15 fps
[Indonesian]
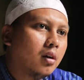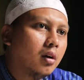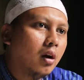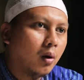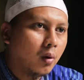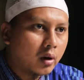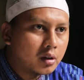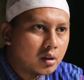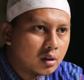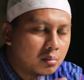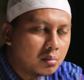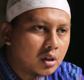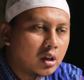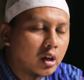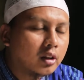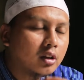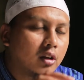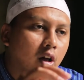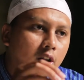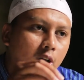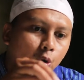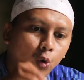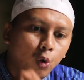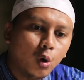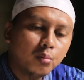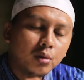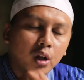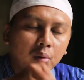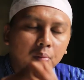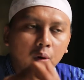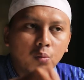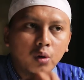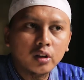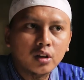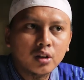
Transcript: Nah, orang yang demikian tidak tahu hukum dari perbuatan